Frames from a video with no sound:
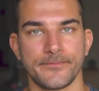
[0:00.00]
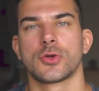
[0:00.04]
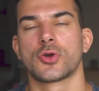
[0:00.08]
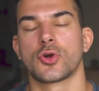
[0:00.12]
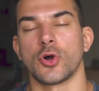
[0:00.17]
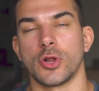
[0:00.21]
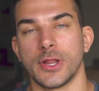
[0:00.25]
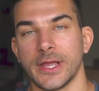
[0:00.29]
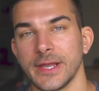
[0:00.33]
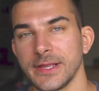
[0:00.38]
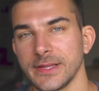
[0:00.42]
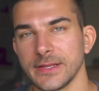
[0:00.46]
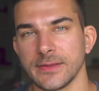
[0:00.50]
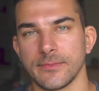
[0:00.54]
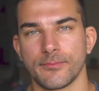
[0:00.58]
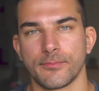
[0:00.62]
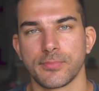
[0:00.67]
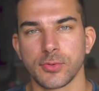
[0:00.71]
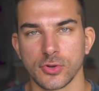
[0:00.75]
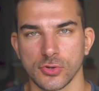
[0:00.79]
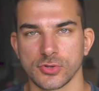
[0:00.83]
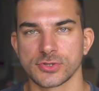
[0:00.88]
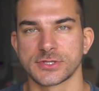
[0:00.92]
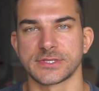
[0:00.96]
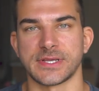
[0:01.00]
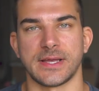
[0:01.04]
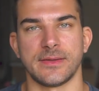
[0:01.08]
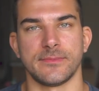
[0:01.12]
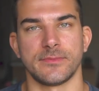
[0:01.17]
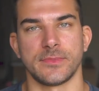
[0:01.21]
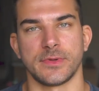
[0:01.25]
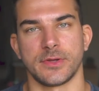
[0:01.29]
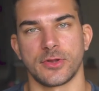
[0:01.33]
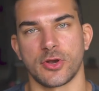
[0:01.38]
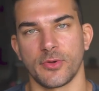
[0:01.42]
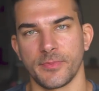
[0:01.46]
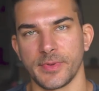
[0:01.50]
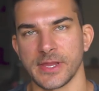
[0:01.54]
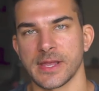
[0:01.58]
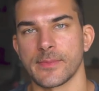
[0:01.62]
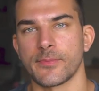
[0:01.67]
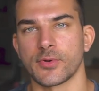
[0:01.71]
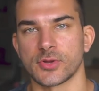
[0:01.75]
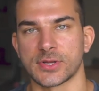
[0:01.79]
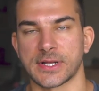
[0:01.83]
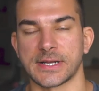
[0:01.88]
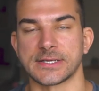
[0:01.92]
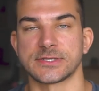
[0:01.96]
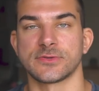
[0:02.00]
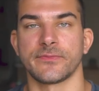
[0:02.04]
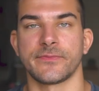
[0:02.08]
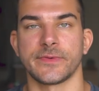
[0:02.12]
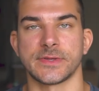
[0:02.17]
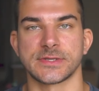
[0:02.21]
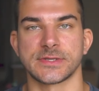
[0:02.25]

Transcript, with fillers: Kolejnym plusem robienia podcastów